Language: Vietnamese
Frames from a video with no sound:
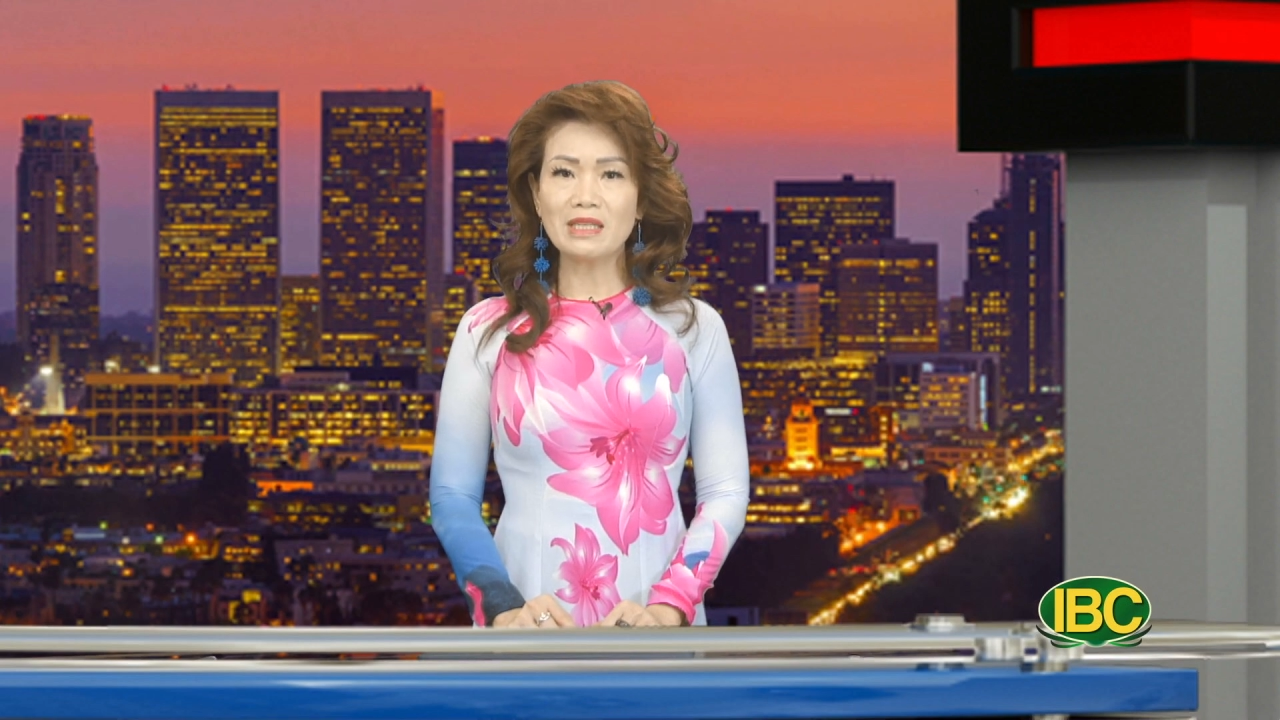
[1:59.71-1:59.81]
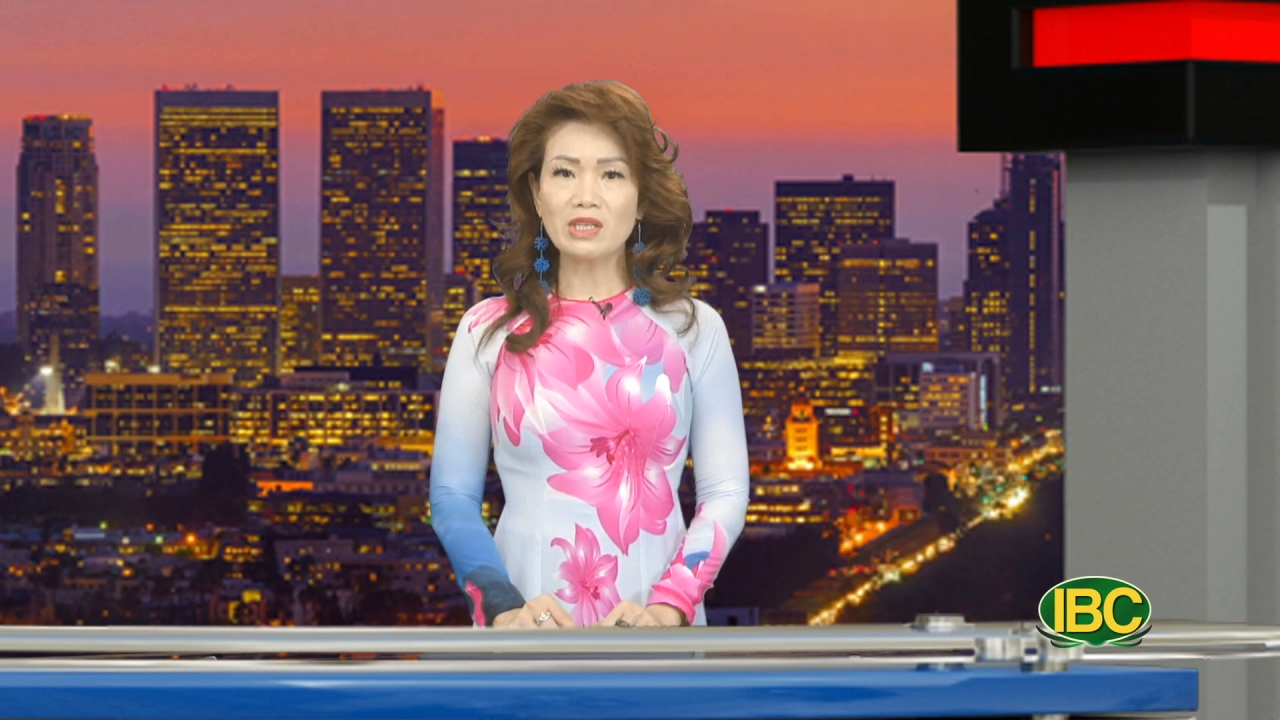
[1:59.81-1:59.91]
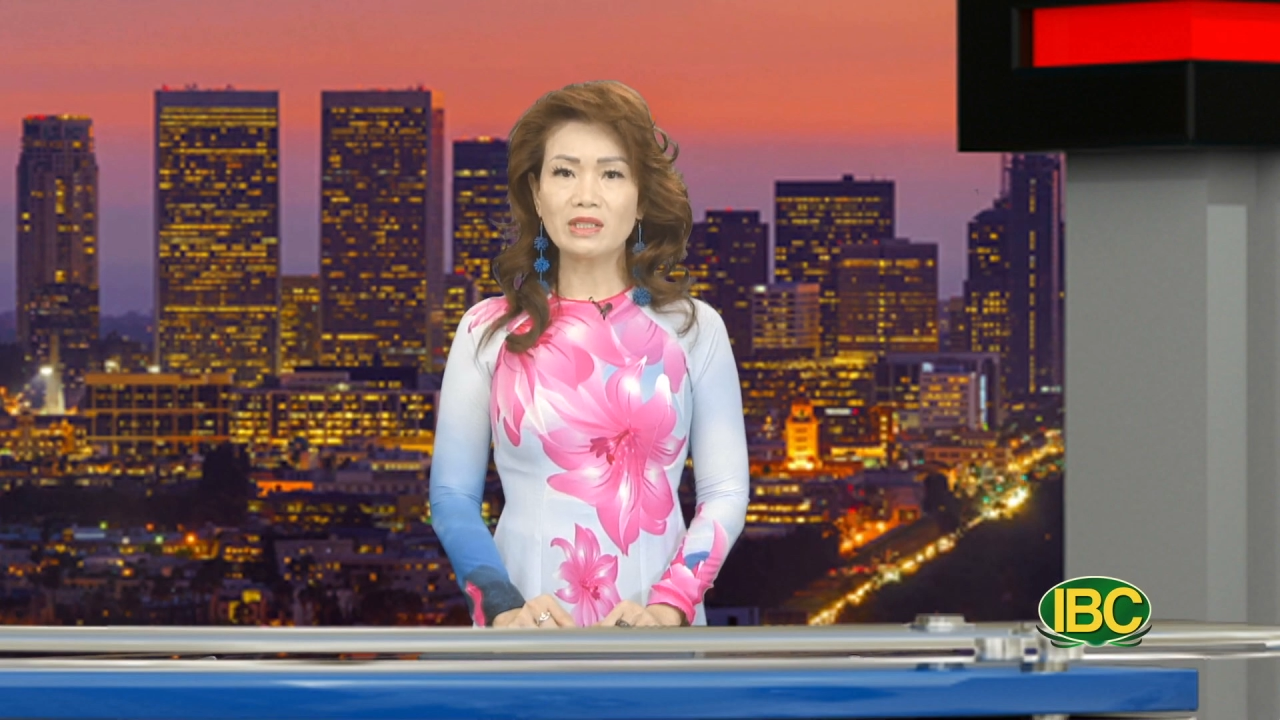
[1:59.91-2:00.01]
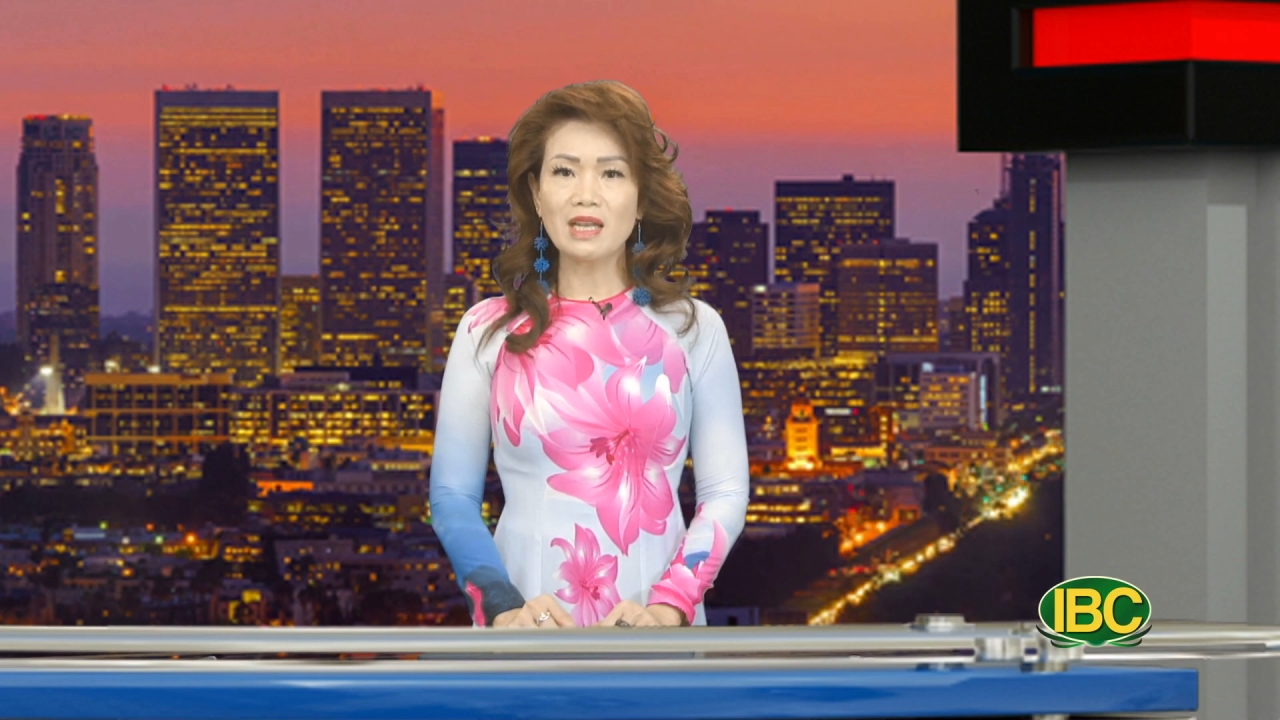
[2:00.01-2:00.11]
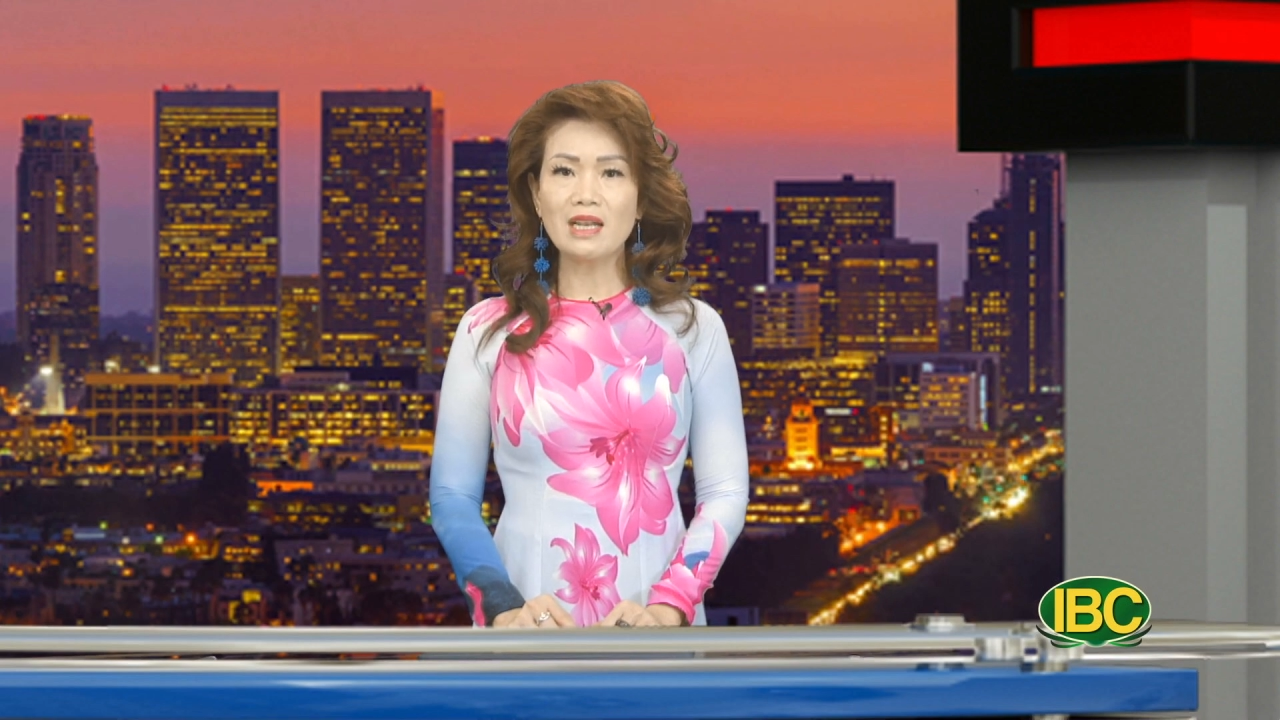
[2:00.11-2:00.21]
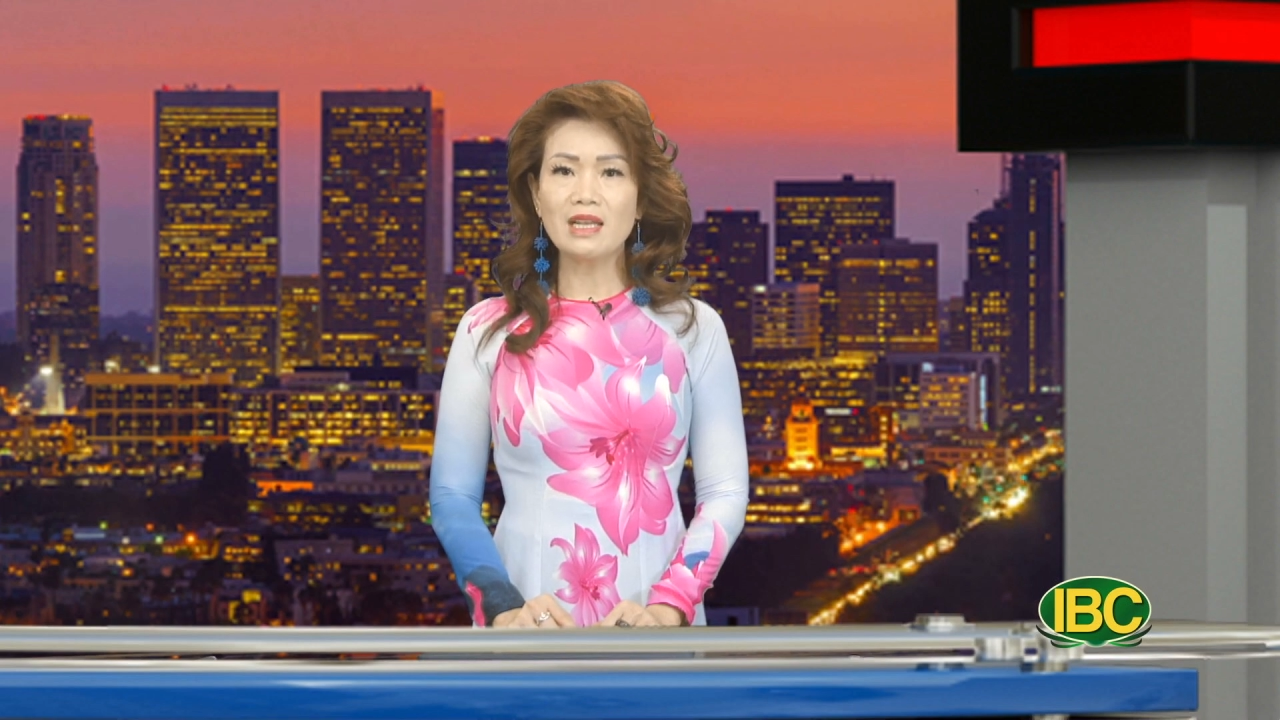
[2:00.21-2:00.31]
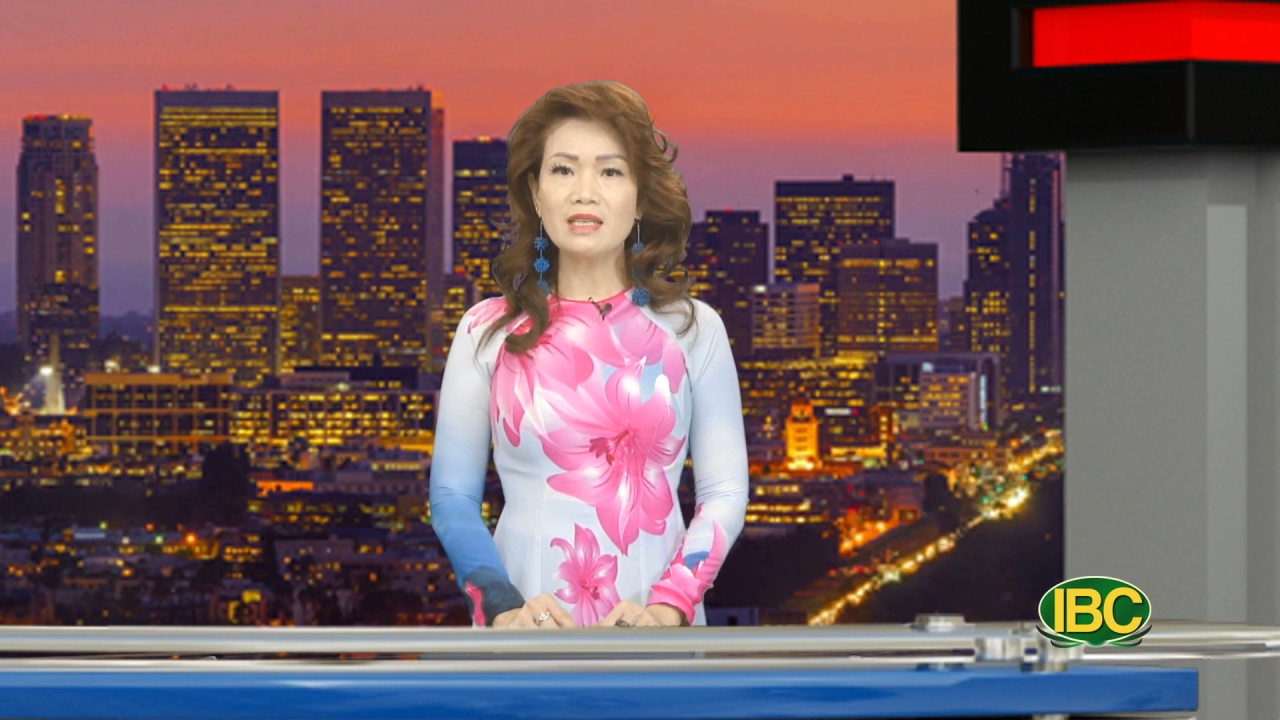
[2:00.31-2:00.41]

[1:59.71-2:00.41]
cho thấy là